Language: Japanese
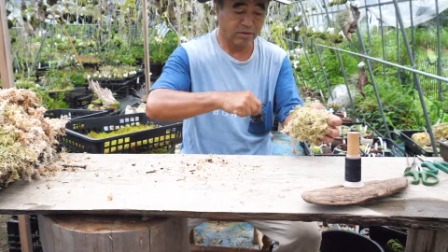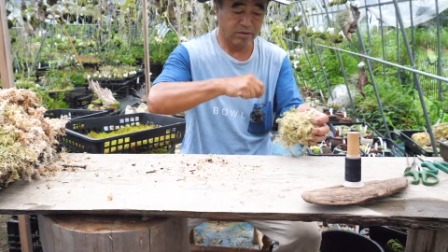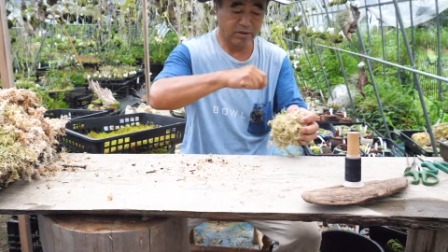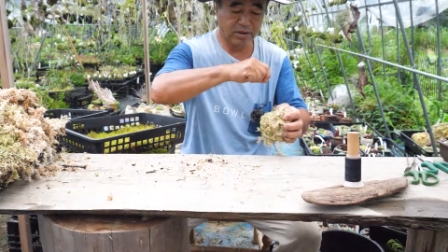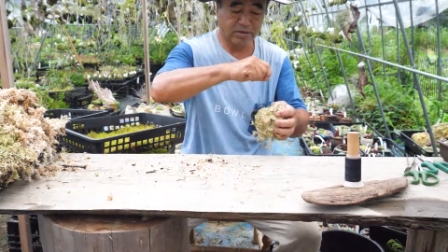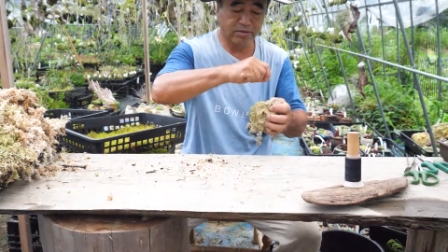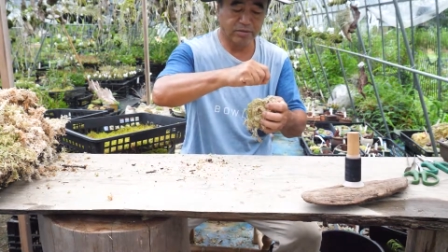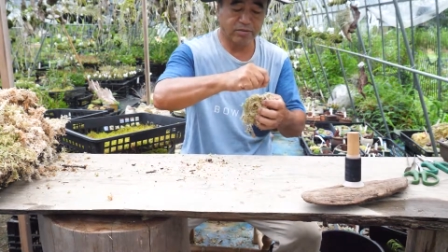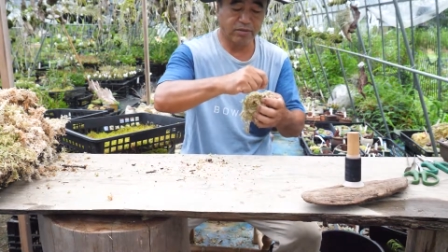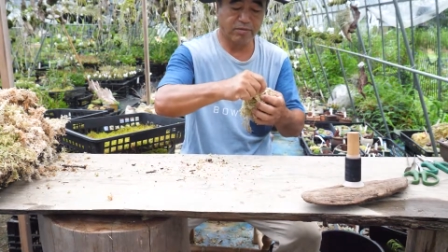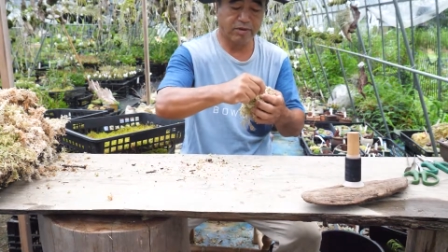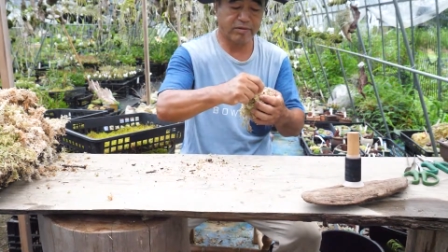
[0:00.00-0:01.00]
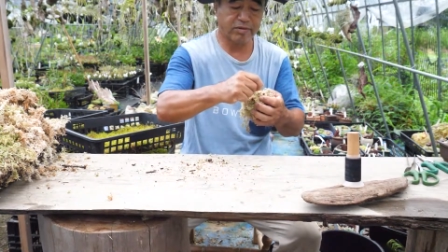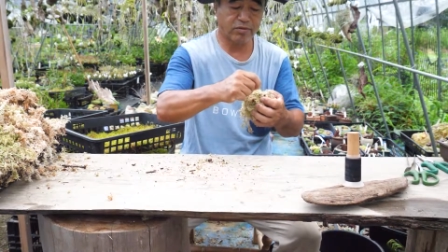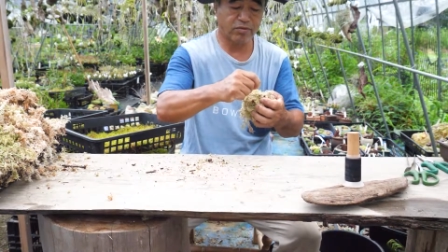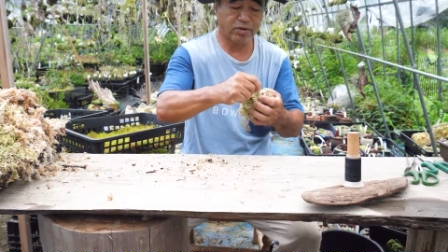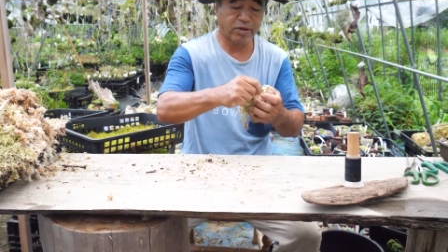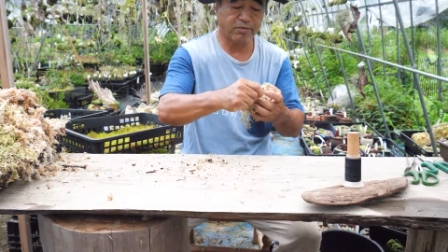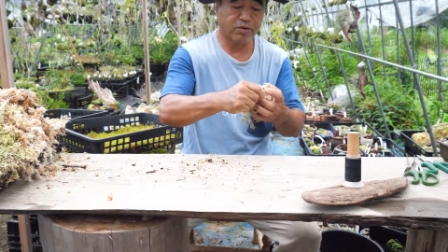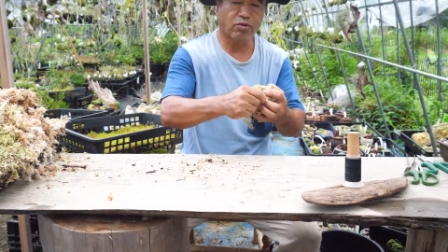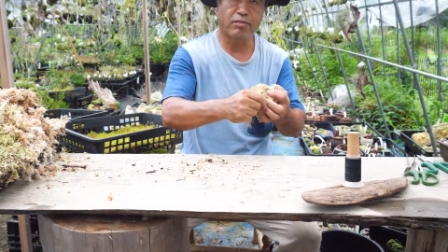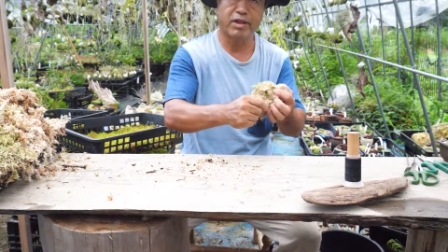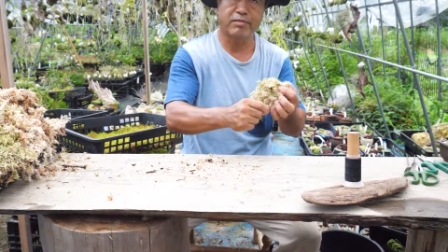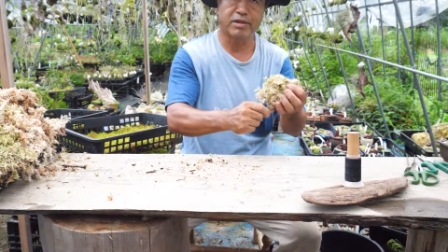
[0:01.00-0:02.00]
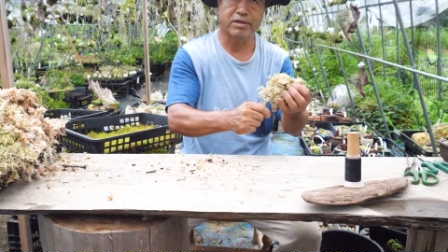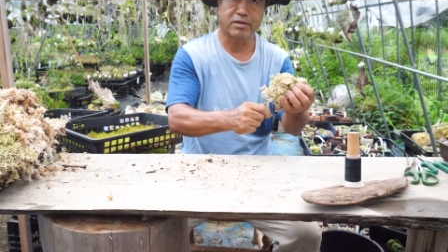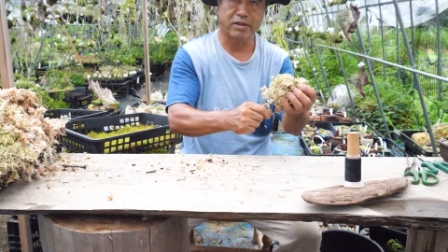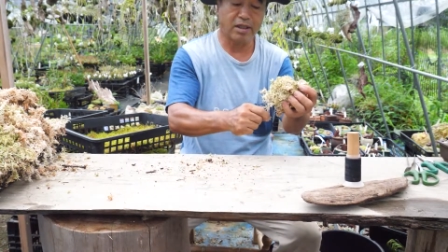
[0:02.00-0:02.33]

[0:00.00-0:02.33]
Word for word: 一回くるっと回すとこれでもう止まりますん